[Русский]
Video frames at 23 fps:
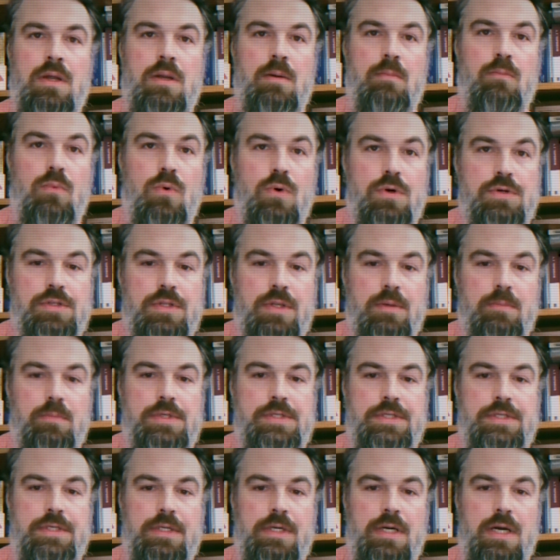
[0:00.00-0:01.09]
можно
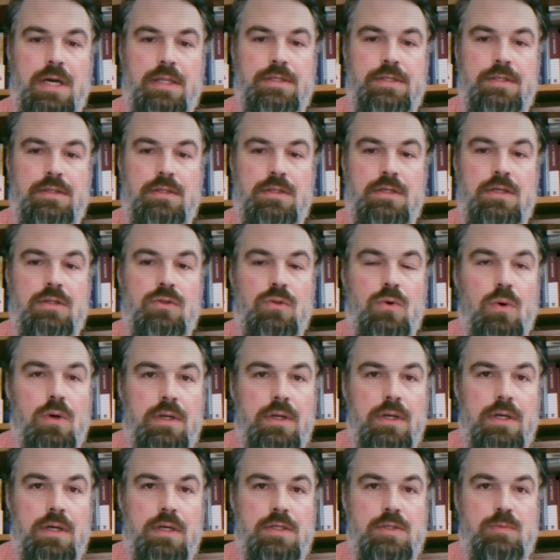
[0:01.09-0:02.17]
постигать не
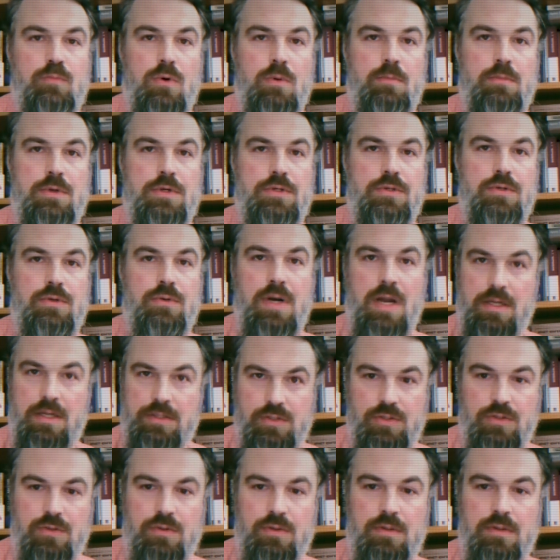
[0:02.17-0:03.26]
только с помощью
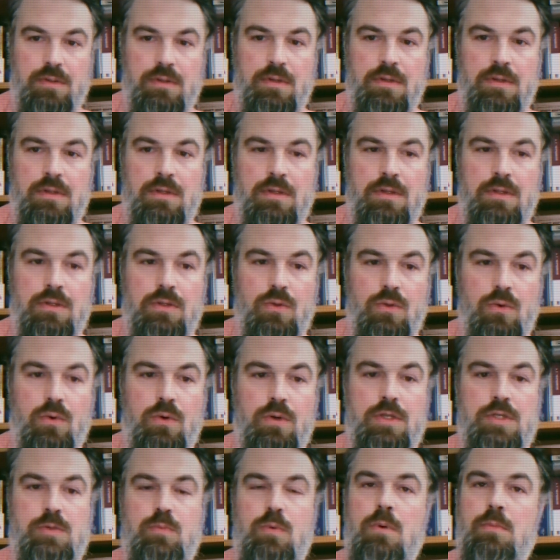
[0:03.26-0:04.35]
рацио, но
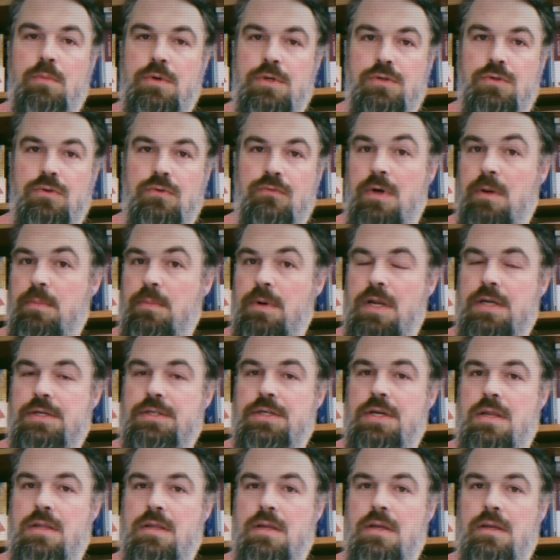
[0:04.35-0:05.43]
и с помощью
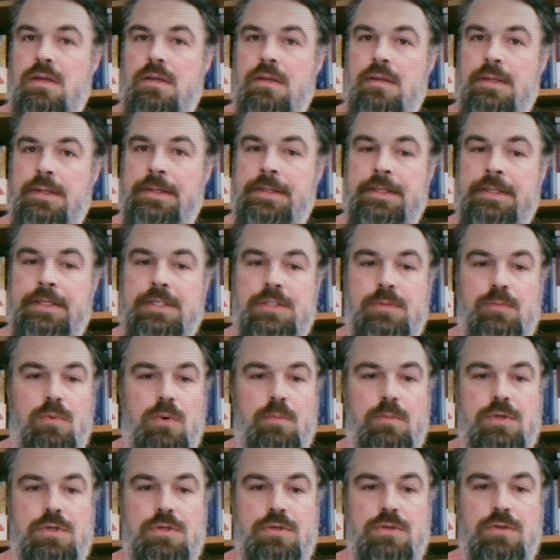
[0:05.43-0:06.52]
воображения, с
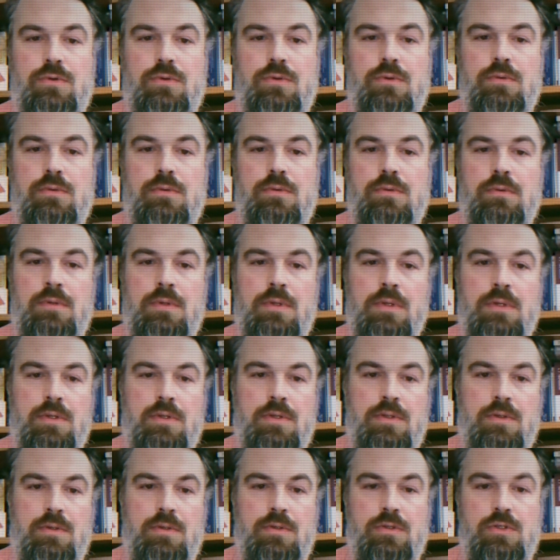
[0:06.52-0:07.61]
помощью
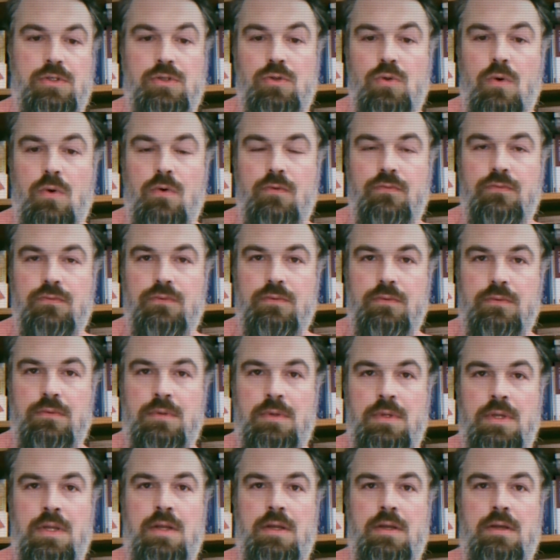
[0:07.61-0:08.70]
снов,
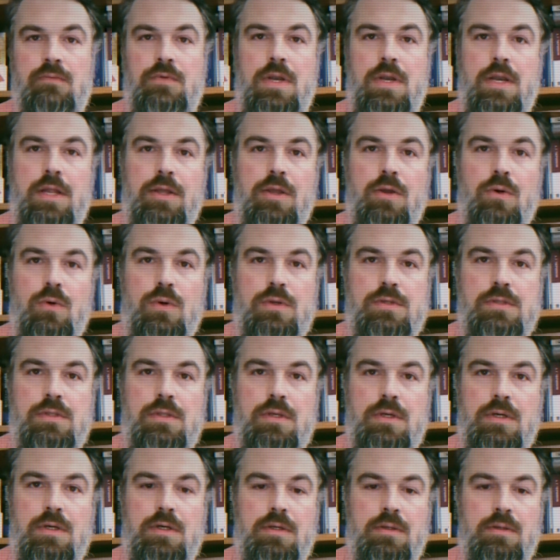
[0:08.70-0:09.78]

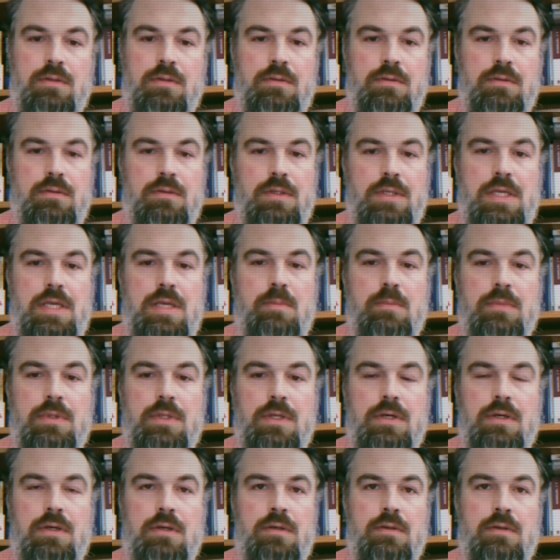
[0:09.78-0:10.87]
религиозных
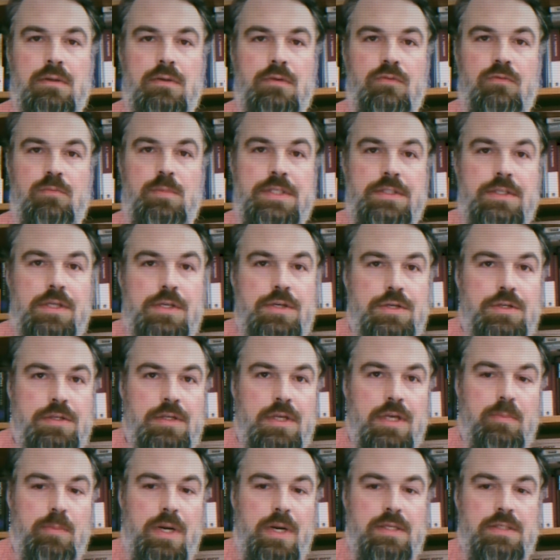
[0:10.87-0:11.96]
гимнах, в
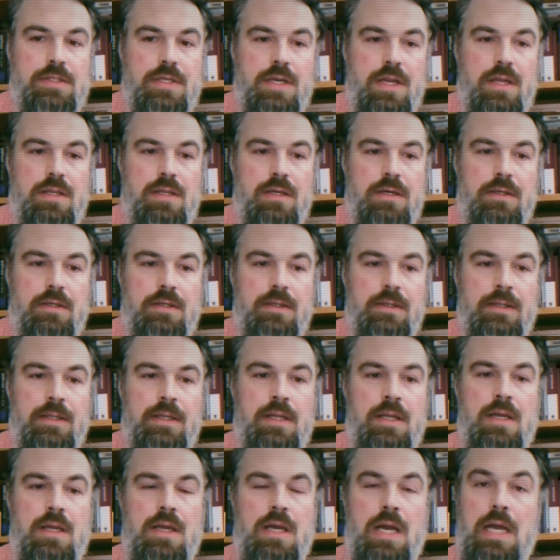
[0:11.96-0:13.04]
мистических прозрениях,
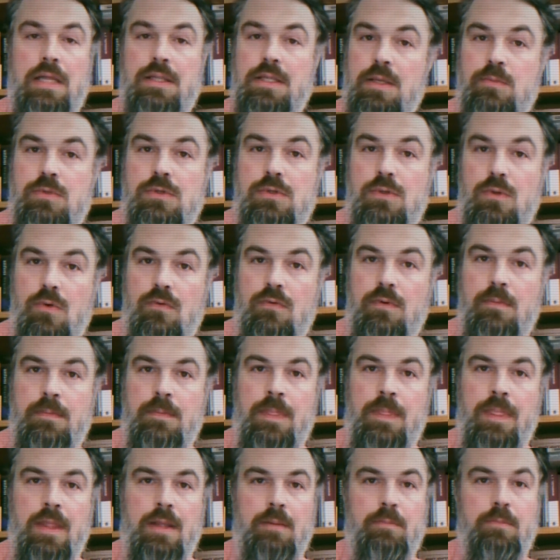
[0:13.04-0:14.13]
одним словом,
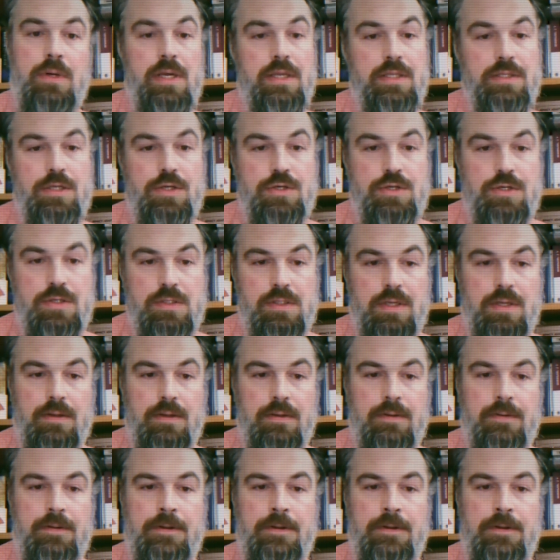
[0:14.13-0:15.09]
поэтически.